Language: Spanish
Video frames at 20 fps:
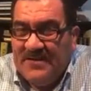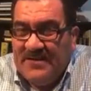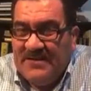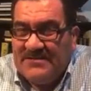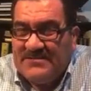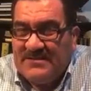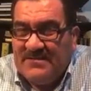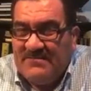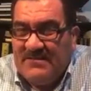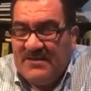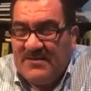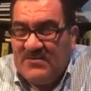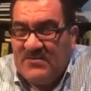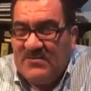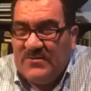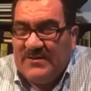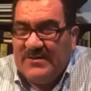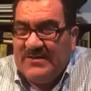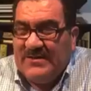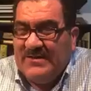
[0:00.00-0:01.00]
está hablando
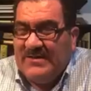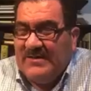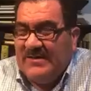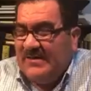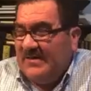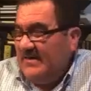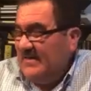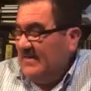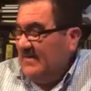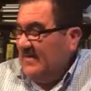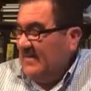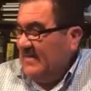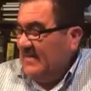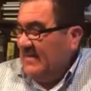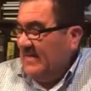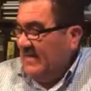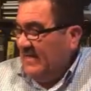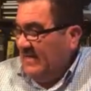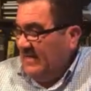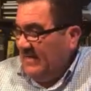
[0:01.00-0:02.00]
de que la
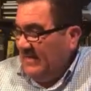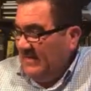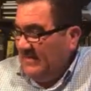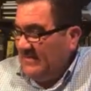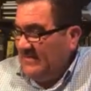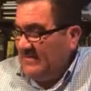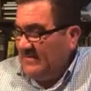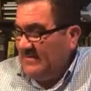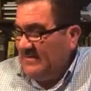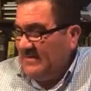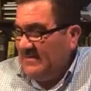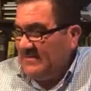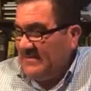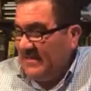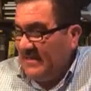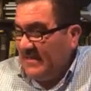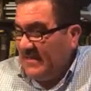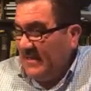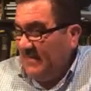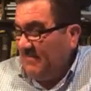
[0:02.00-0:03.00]
ley te
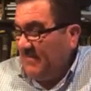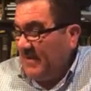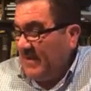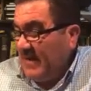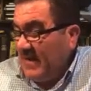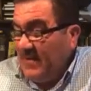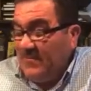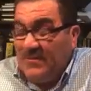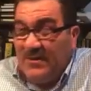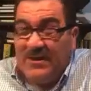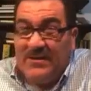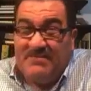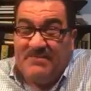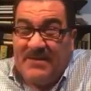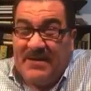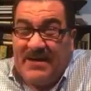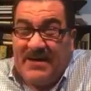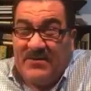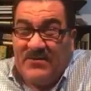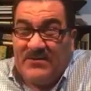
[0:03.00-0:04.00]
señala el pecado y el
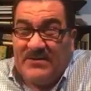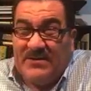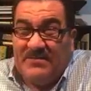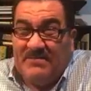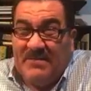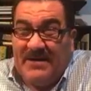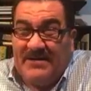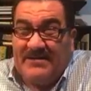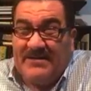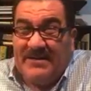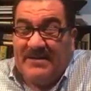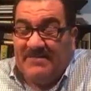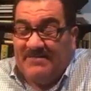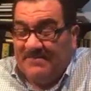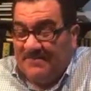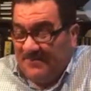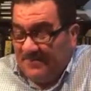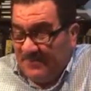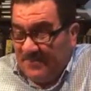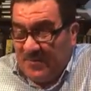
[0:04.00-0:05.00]
pecado te mata
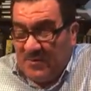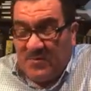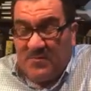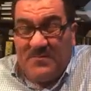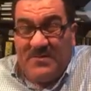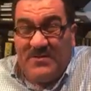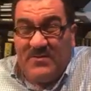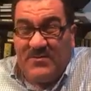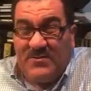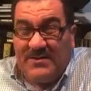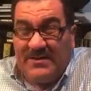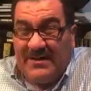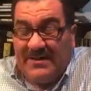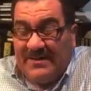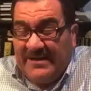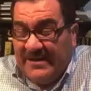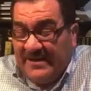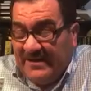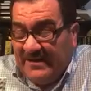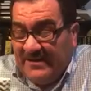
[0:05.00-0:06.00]
por medio de la
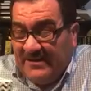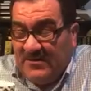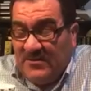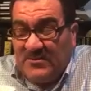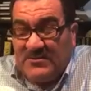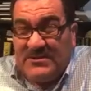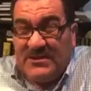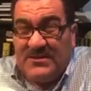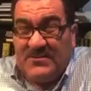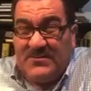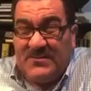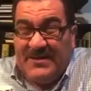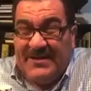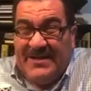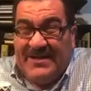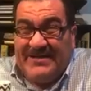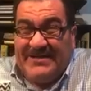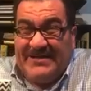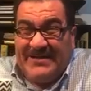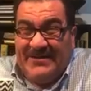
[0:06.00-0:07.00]
ley, no se
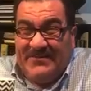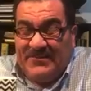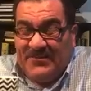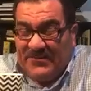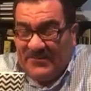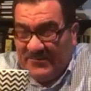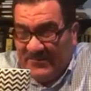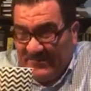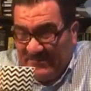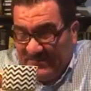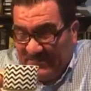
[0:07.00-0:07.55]
refiere al libro,